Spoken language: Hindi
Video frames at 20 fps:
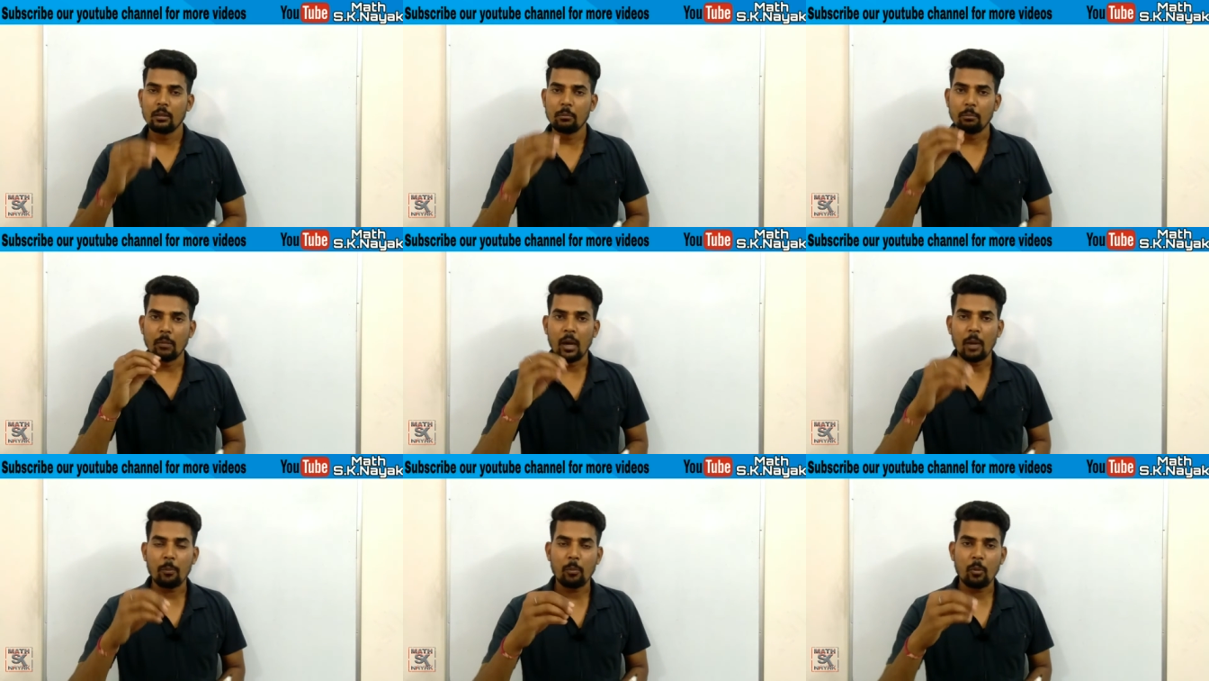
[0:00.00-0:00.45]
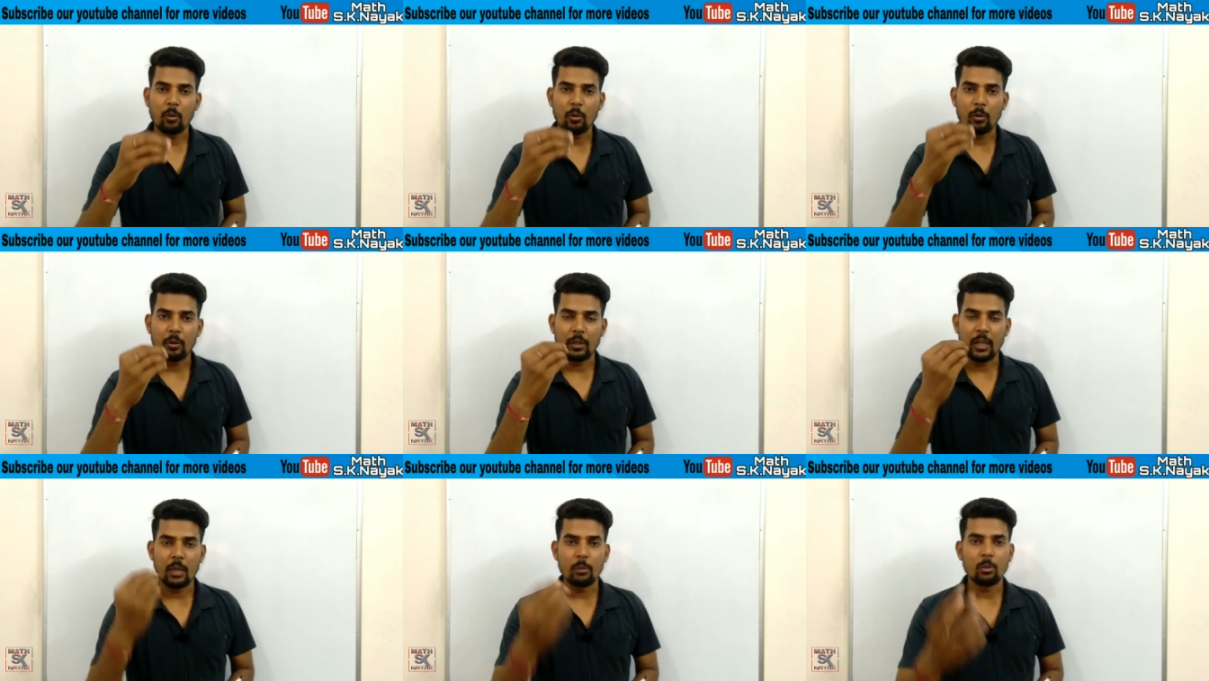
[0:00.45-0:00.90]
मैं
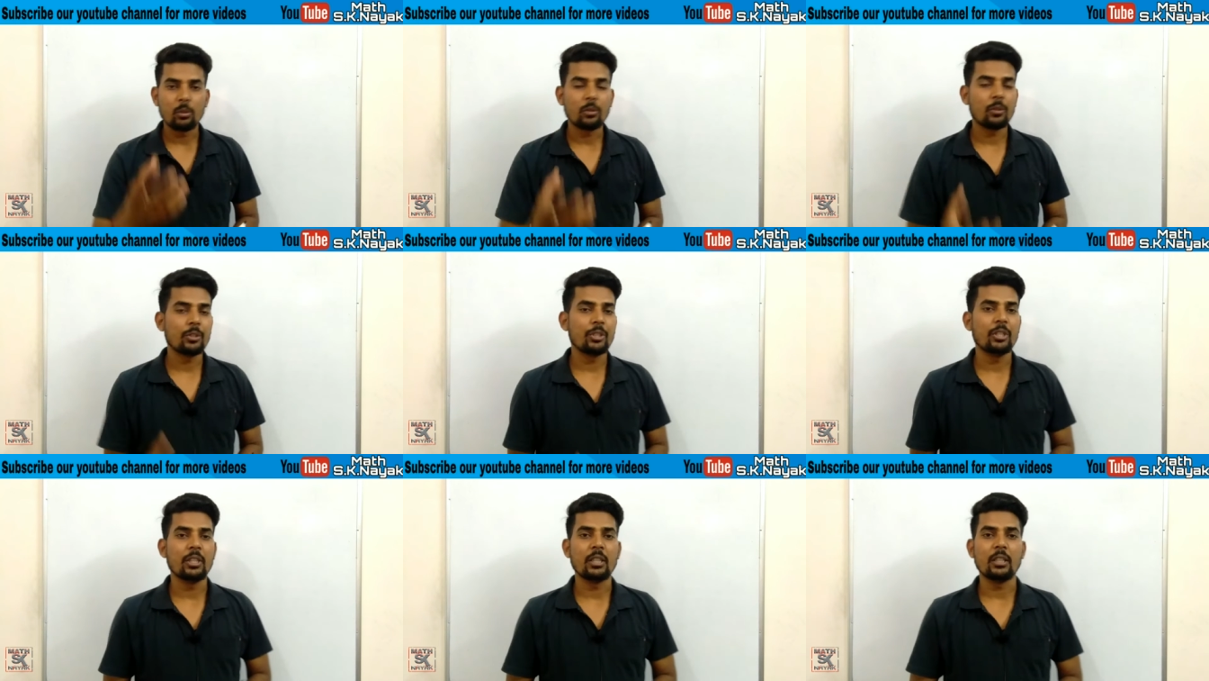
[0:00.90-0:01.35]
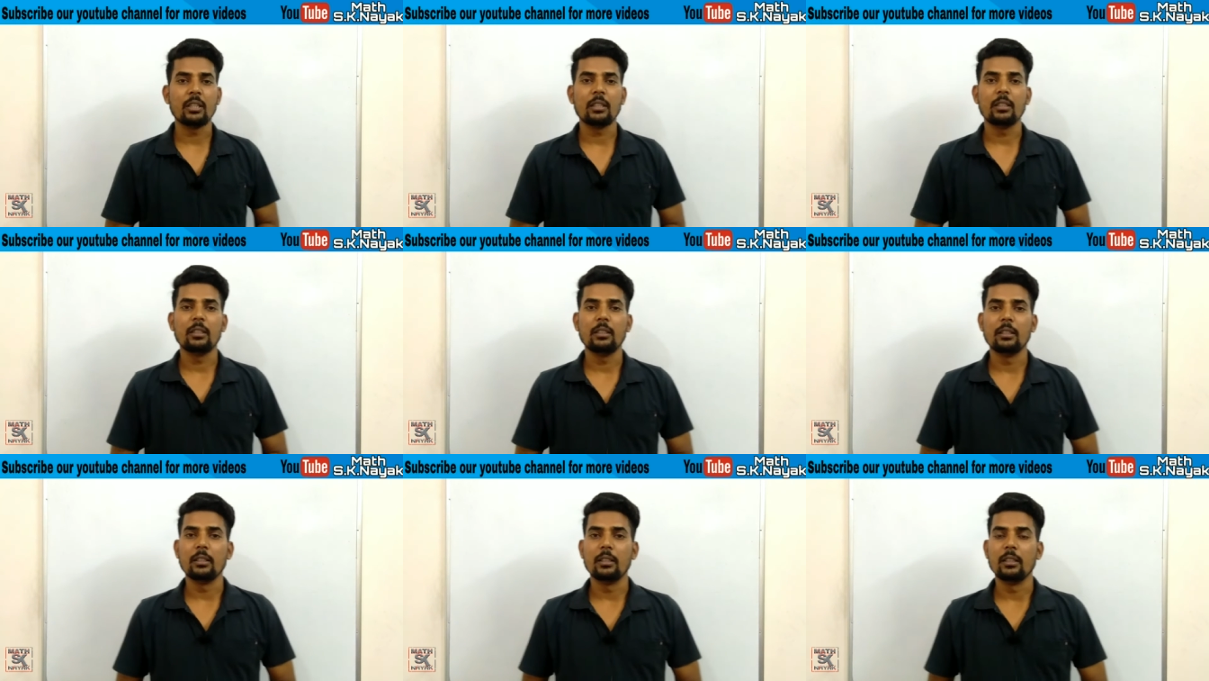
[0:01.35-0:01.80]
आपको डेमोक्रेसी
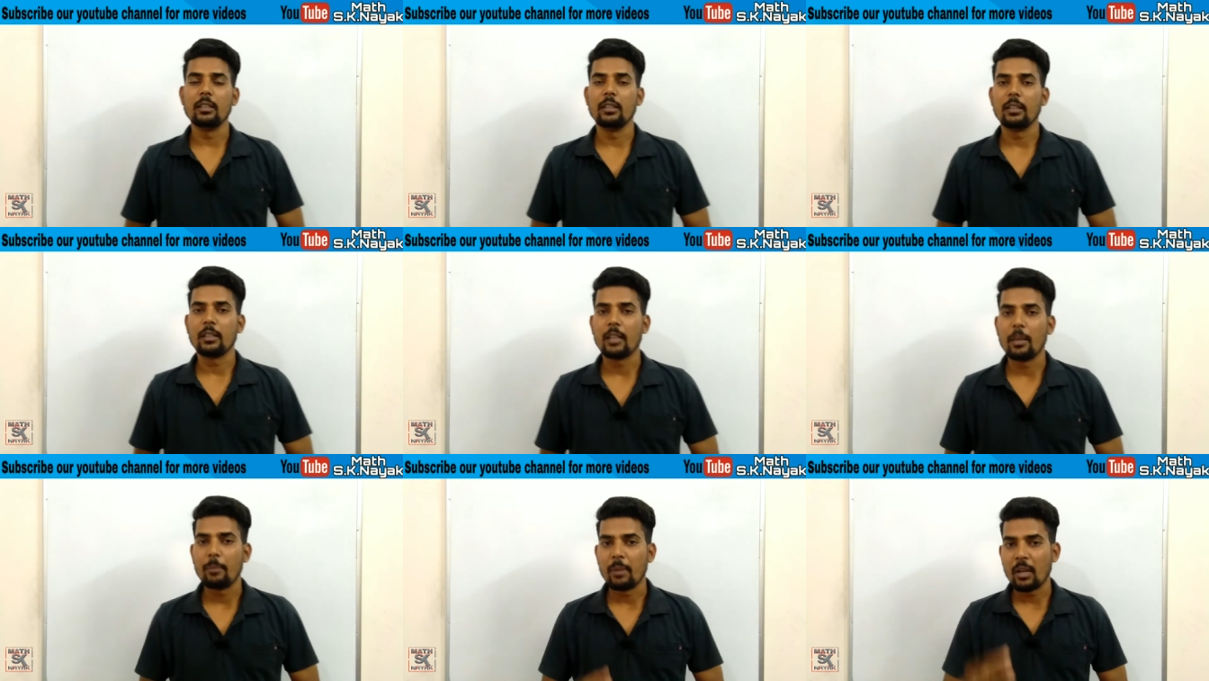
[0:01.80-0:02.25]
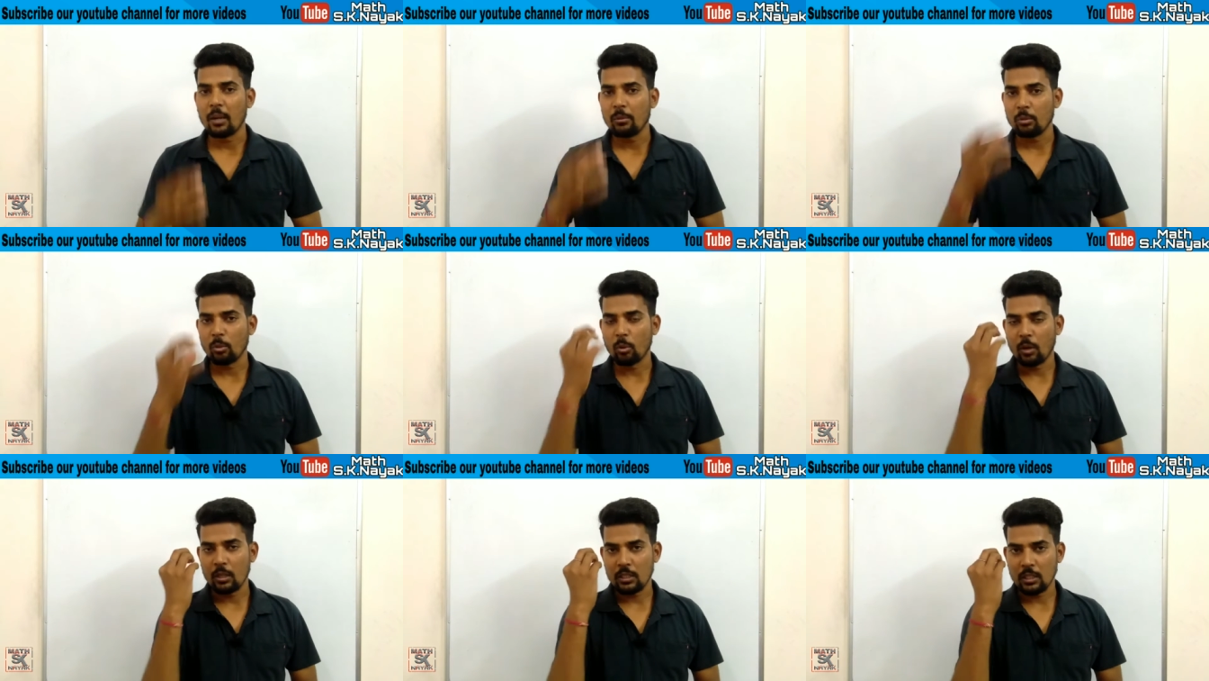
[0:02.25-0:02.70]
के बारे में
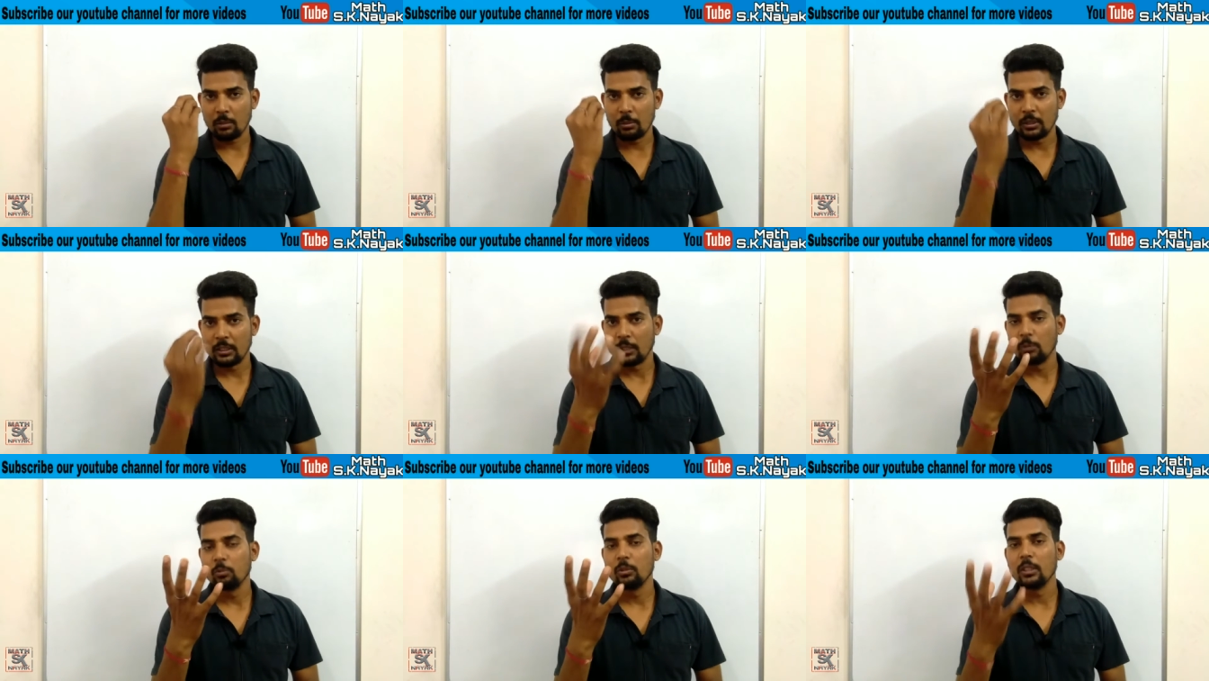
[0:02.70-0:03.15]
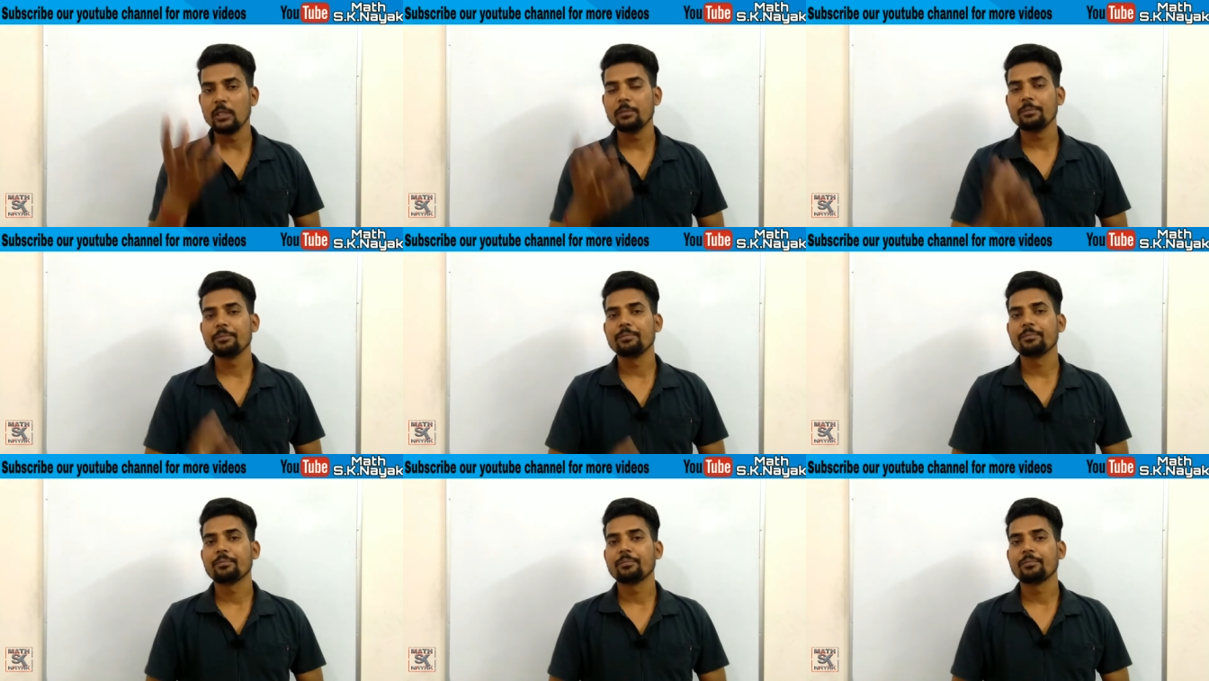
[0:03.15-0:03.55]
थोड़ा सा बताऊँगा